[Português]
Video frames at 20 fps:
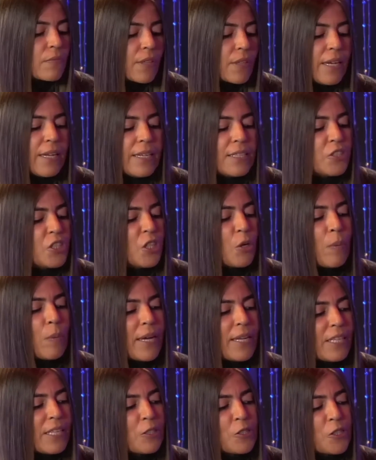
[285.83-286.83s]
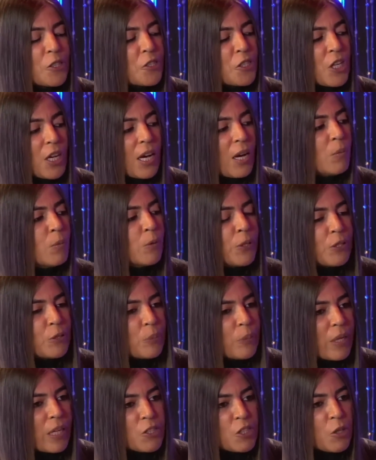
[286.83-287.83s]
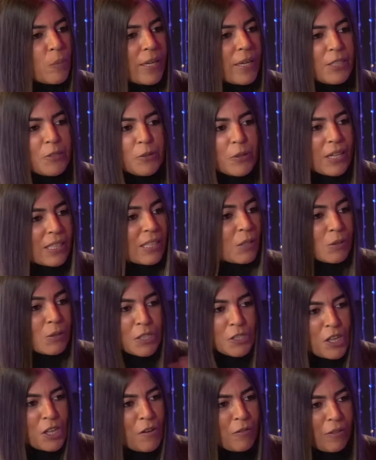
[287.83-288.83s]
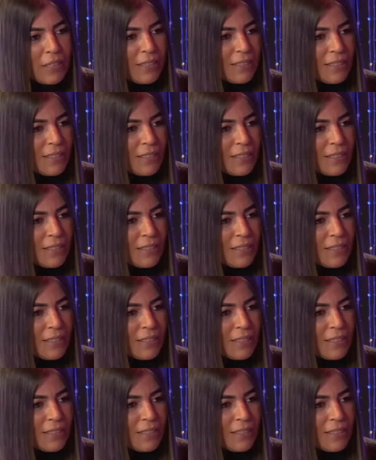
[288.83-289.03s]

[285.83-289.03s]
ela tinha um marido, a gente ria muito, porque ela tinha um marido que ela não deixava ele